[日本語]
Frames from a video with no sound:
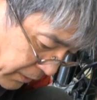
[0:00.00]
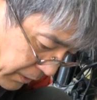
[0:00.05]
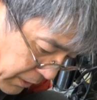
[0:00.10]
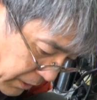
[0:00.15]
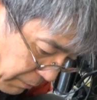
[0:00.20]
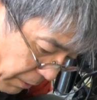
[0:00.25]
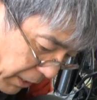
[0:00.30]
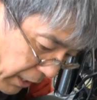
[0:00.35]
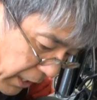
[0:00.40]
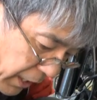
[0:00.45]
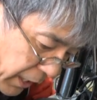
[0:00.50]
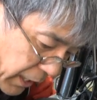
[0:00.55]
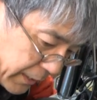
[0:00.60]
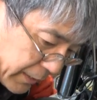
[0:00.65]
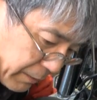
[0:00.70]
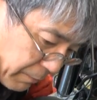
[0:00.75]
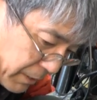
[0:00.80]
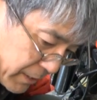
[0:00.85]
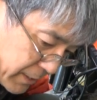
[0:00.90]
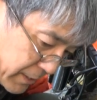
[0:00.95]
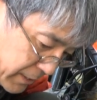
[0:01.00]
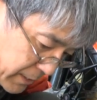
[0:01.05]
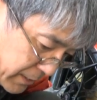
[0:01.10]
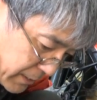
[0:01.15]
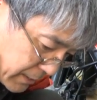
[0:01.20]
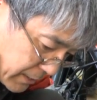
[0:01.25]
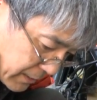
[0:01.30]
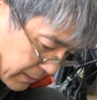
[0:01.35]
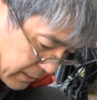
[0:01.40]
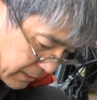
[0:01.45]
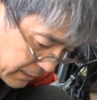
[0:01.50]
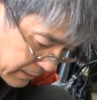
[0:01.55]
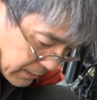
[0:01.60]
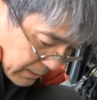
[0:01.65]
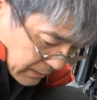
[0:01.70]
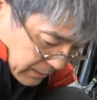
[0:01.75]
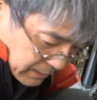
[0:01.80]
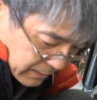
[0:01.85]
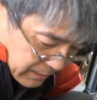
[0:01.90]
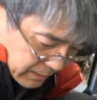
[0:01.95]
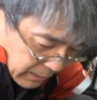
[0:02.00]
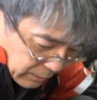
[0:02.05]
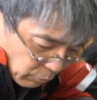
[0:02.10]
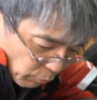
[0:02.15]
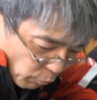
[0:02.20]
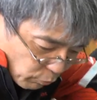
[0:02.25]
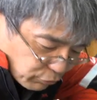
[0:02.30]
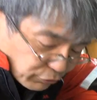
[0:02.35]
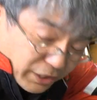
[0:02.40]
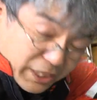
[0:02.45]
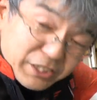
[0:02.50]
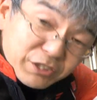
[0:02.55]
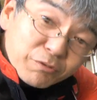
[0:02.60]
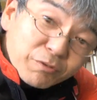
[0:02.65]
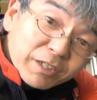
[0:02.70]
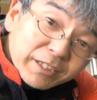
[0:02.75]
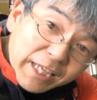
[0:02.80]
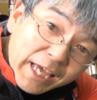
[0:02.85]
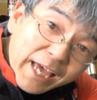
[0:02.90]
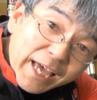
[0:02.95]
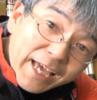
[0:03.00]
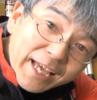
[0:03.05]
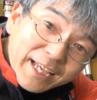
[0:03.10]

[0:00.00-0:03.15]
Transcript: 今考えてます奥のやつとかね